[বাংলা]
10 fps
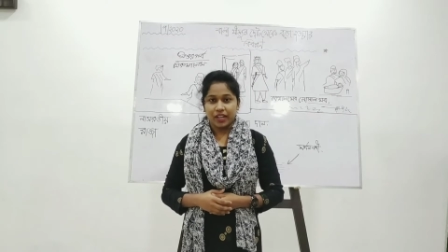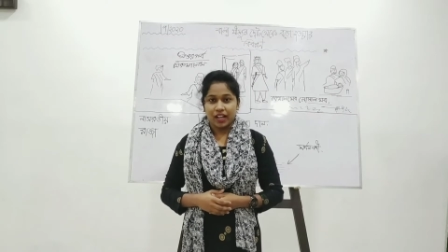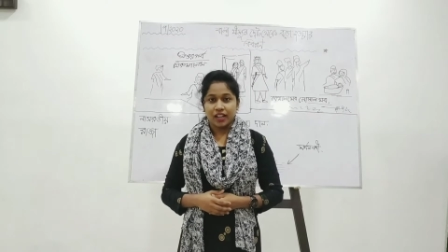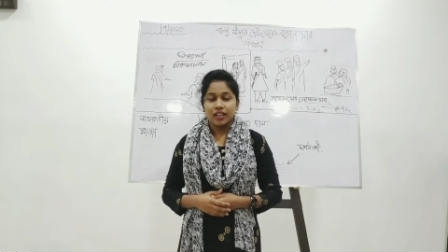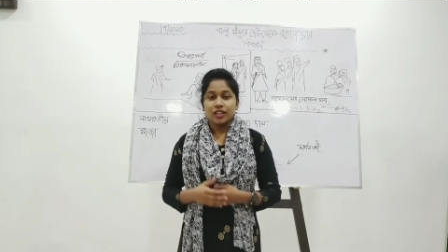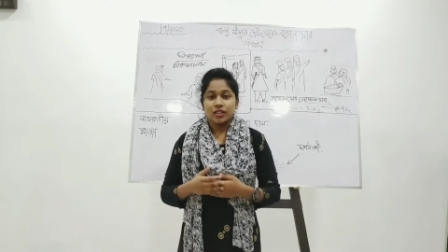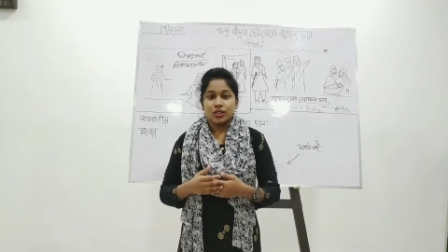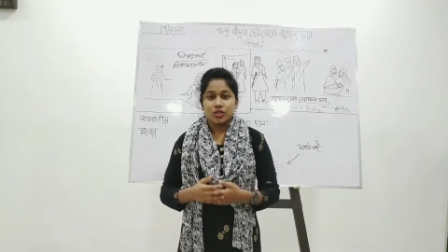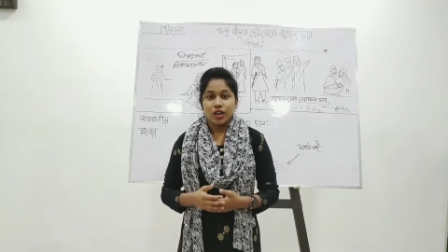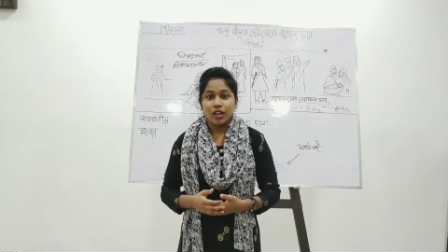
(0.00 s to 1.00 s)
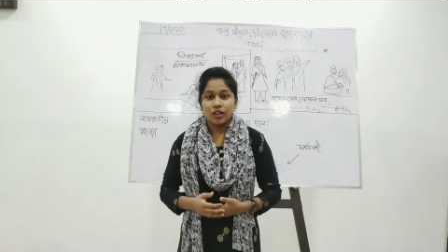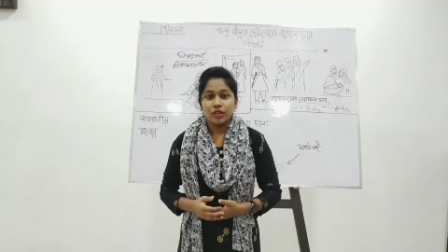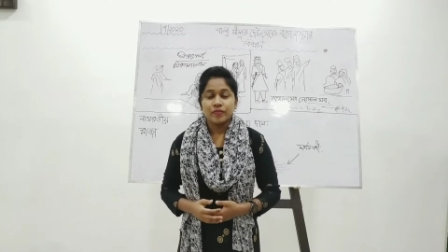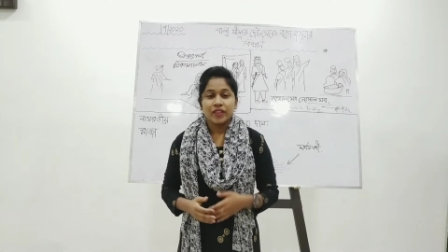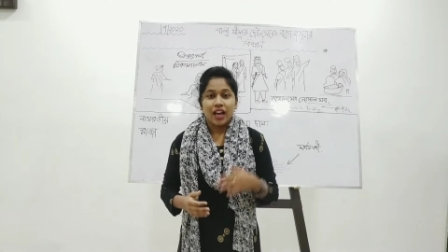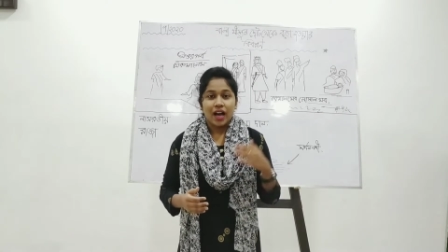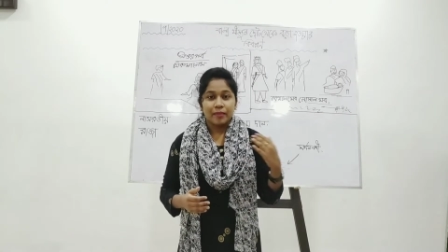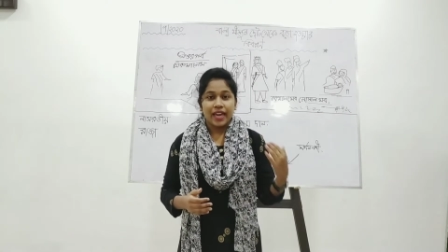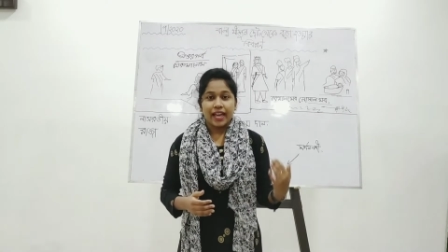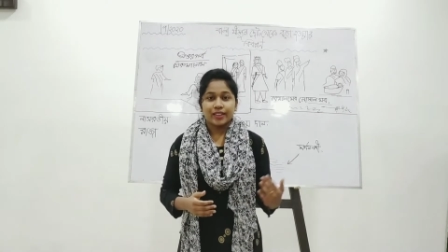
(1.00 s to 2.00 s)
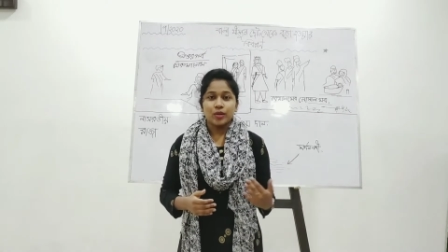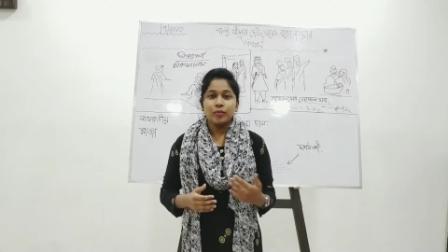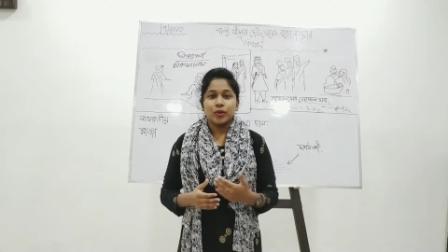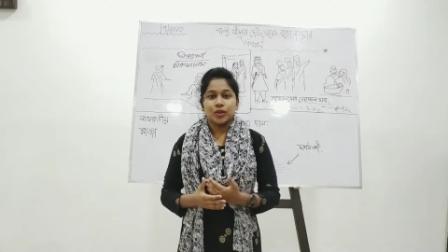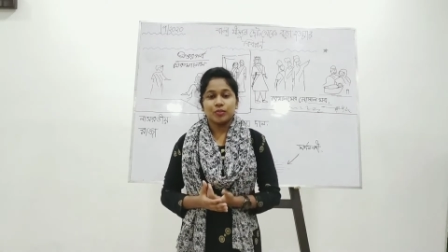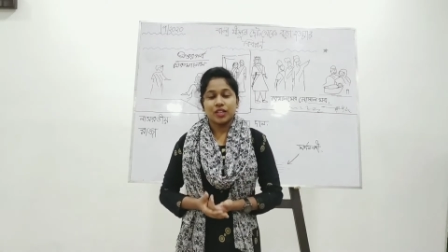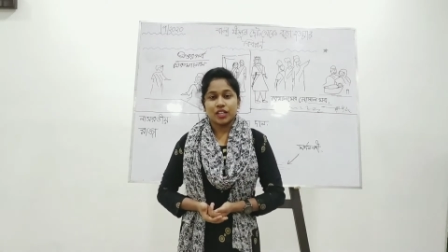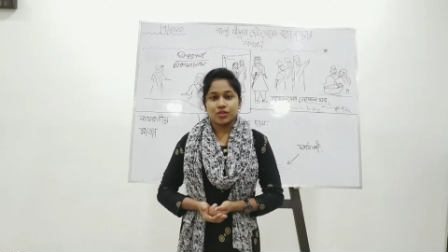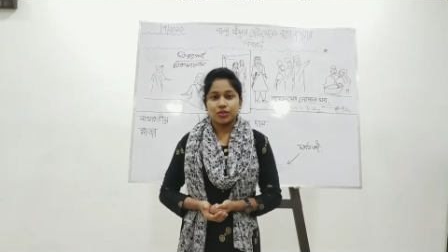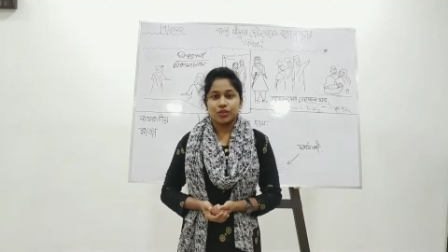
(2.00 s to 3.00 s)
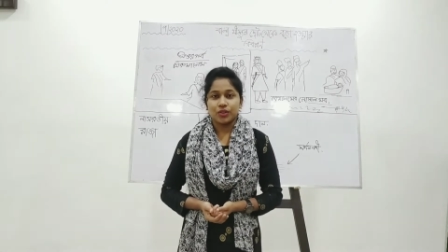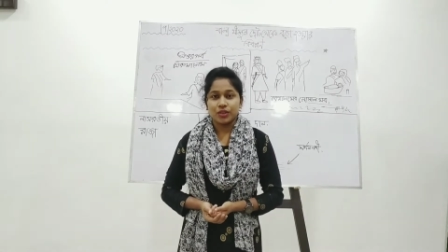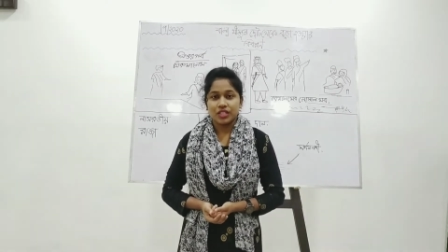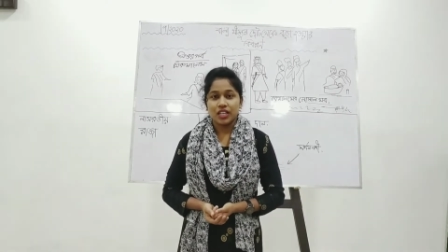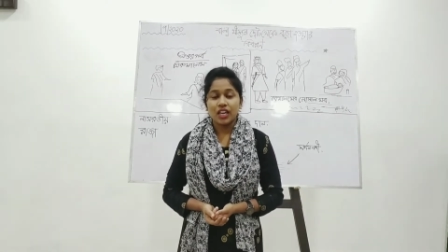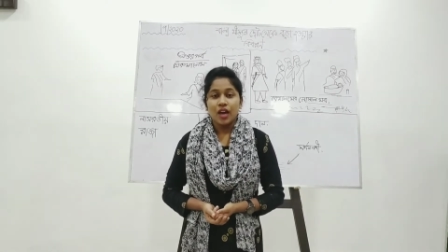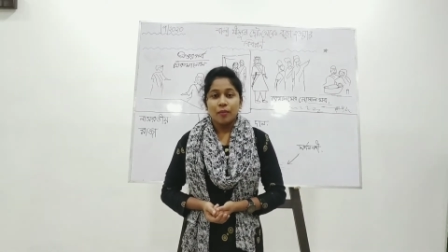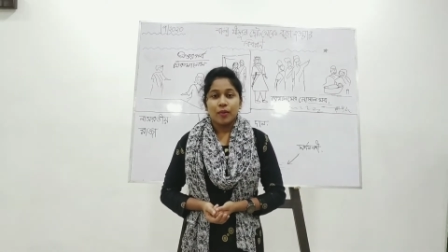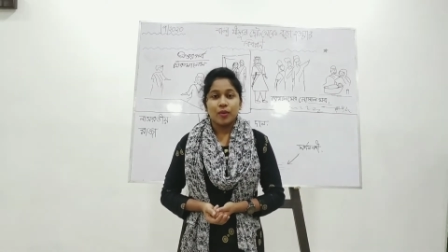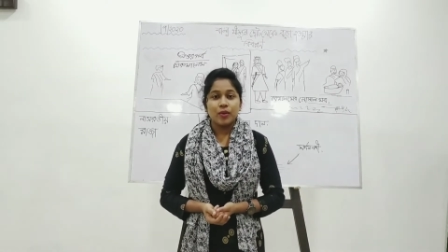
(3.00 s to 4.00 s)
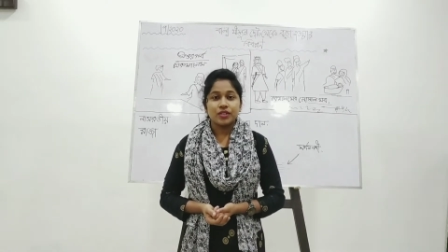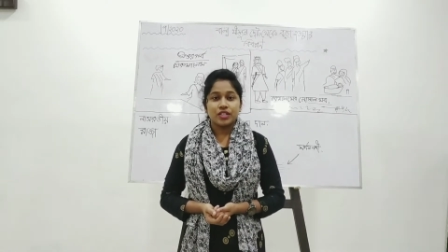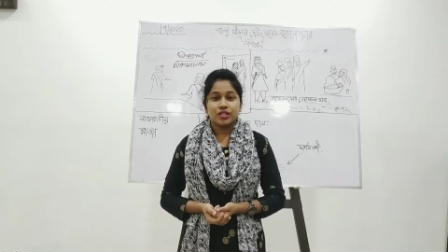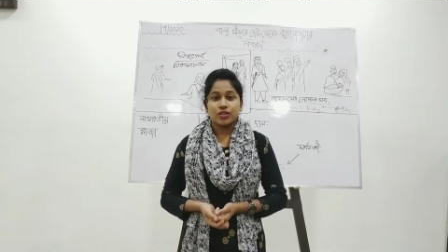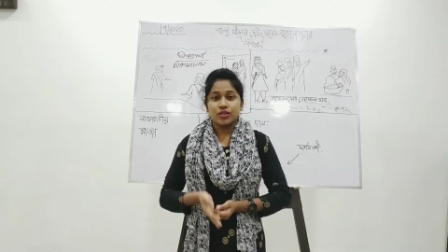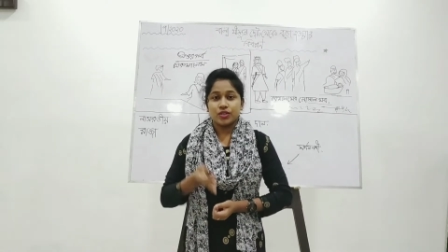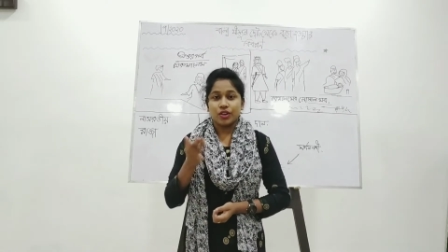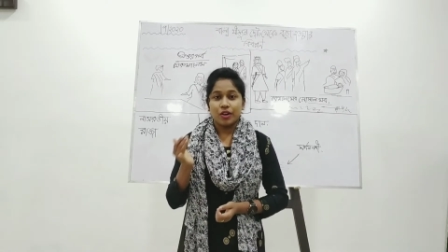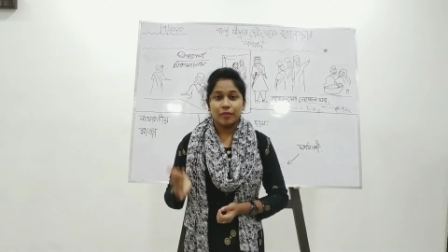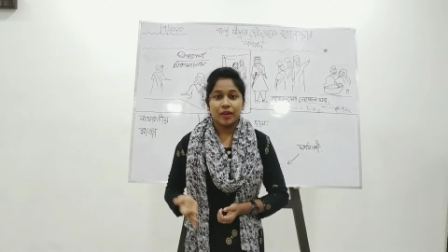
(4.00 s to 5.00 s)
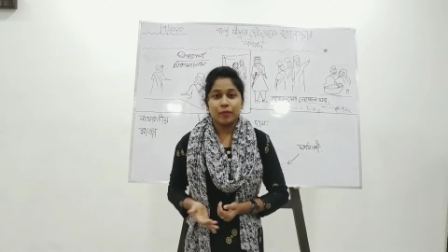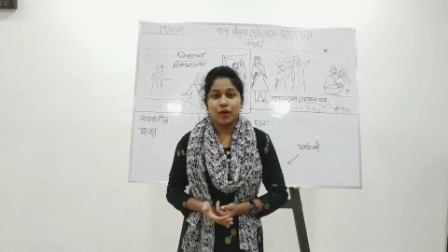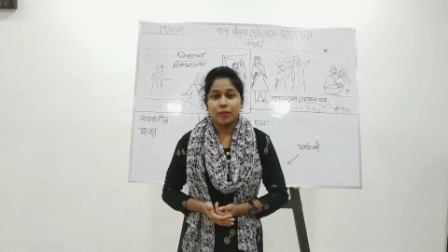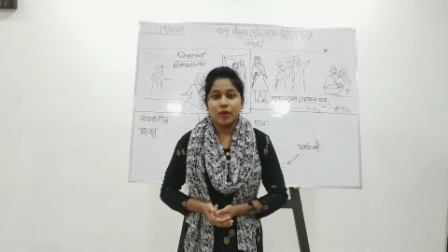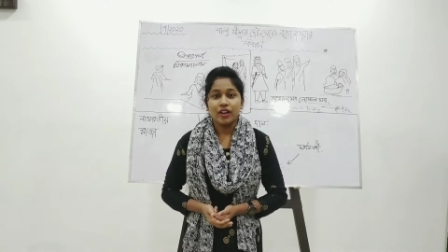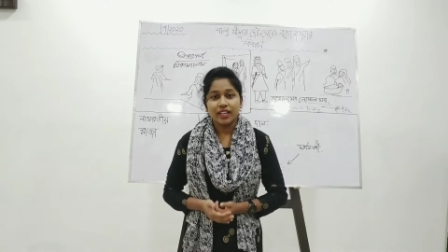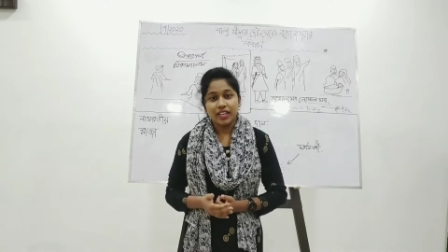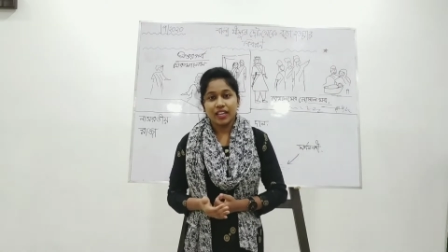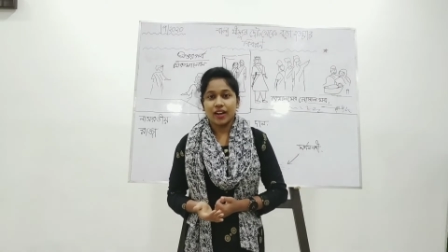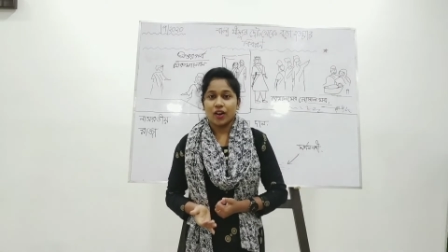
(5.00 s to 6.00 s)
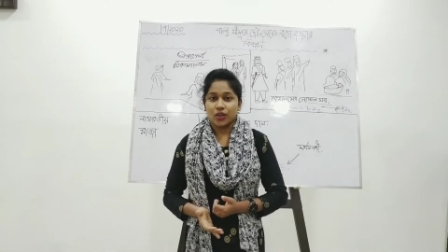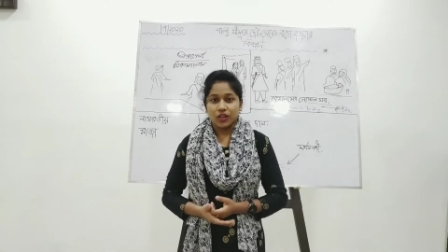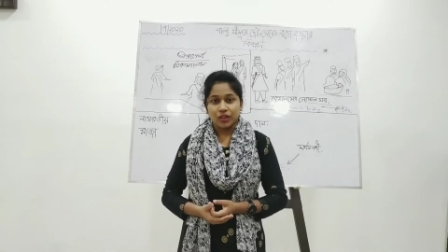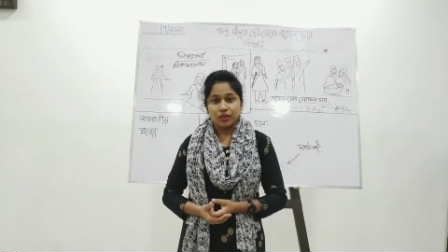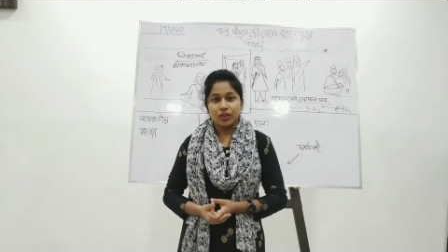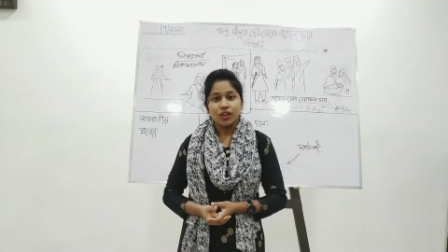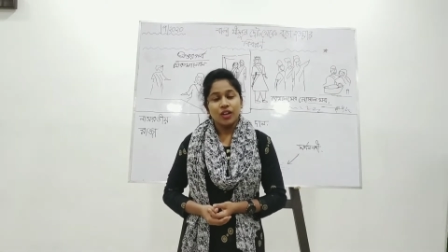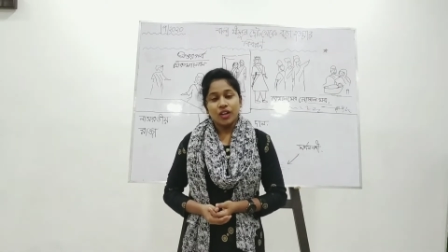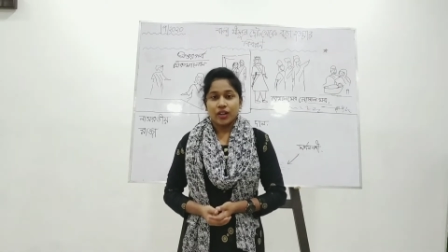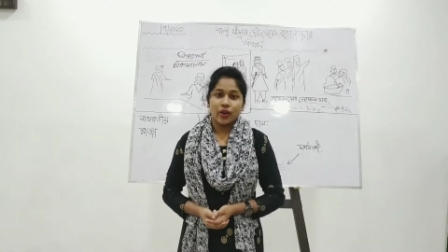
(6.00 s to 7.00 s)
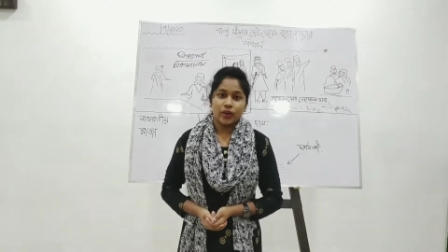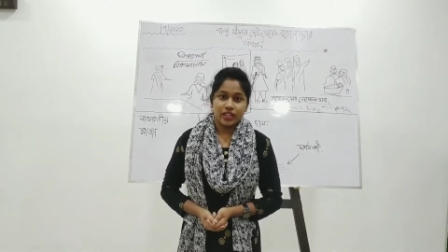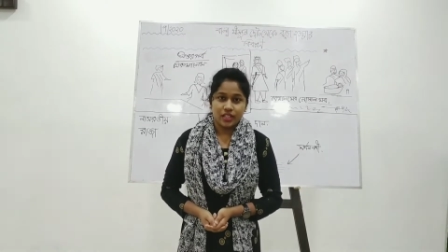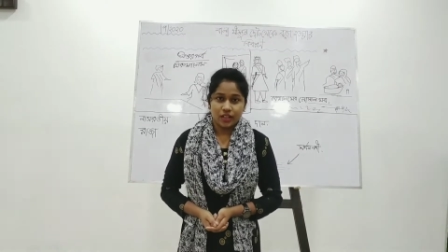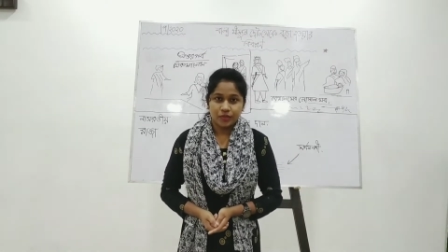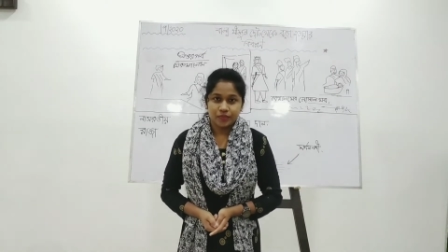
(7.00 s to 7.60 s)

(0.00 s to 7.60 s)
না তো চলো আমি একদম প্রথম থেকে শুরু করছি প্রভু যিশু জন্মের পরপর কি কি ঘটনাগুলো ঘটেছিল